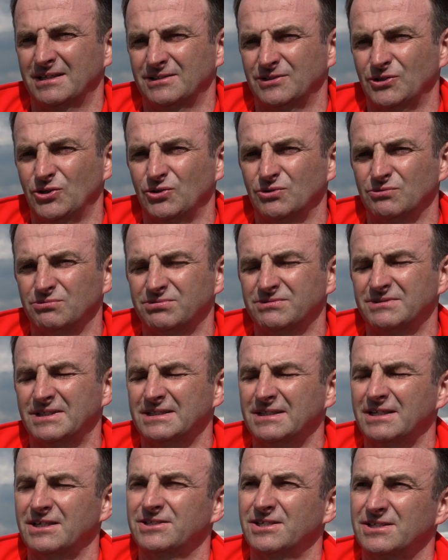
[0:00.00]
No, na
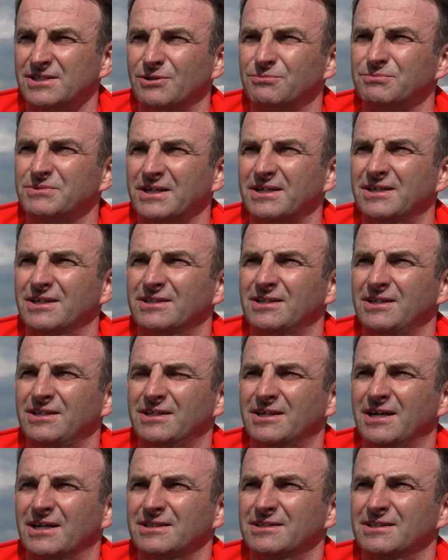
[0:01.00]
trasie są takie
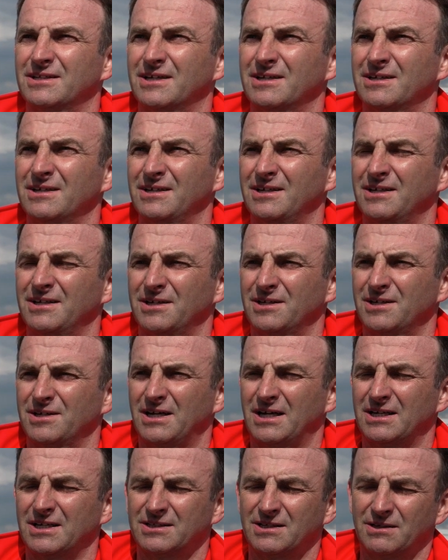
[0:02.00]
delikatne,
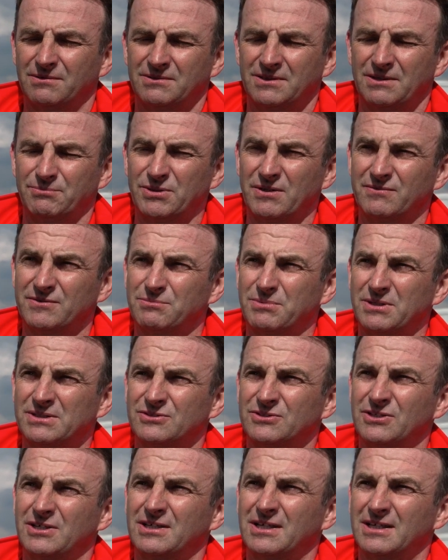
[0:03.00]
ale naprawdę
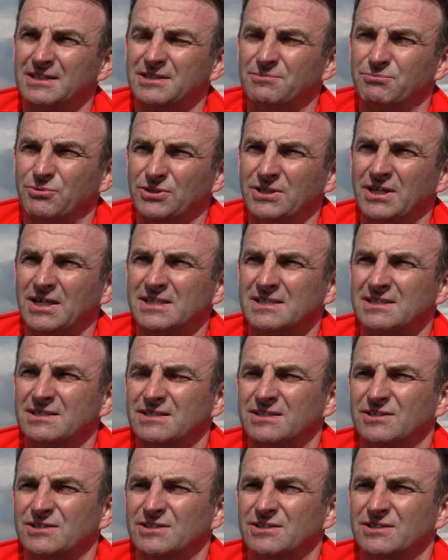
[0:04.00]
bardzo delikatne podjazdy.